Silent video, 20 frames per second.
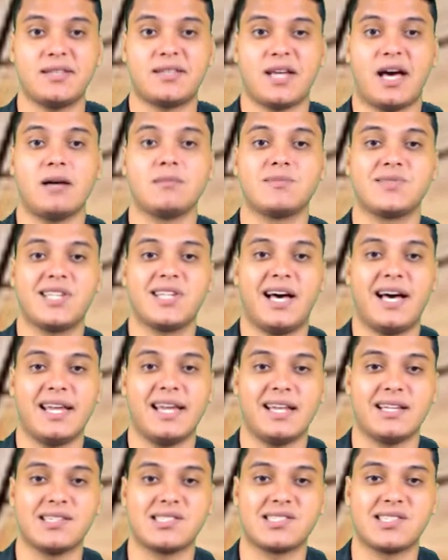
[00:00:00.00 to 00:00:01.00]
حمزة
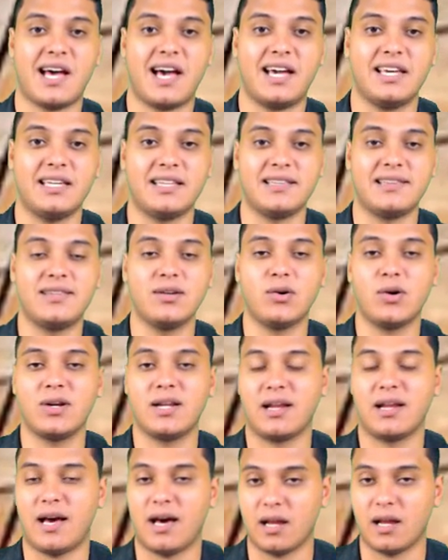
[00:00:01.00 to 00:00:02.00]
على سعي الدول
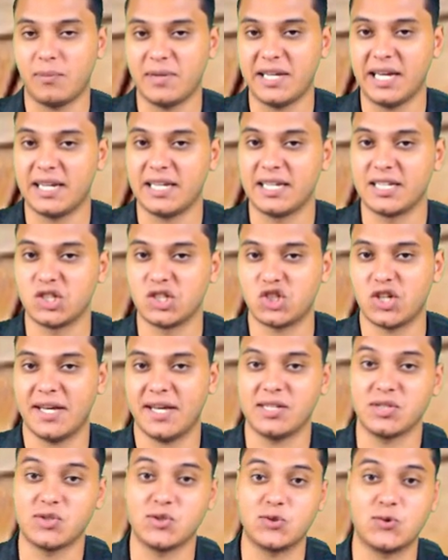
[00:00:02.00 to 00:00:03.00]
العربية لإنشاء
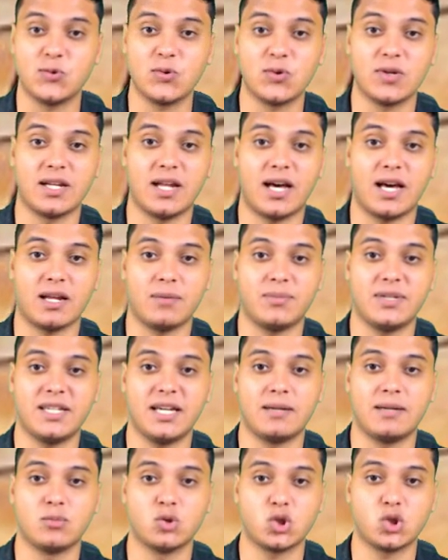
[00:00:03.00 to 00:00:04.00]
السوق العربية
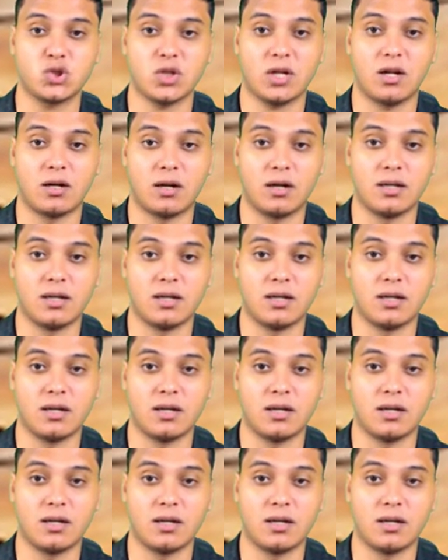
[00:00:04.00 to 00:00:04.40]
المشتركة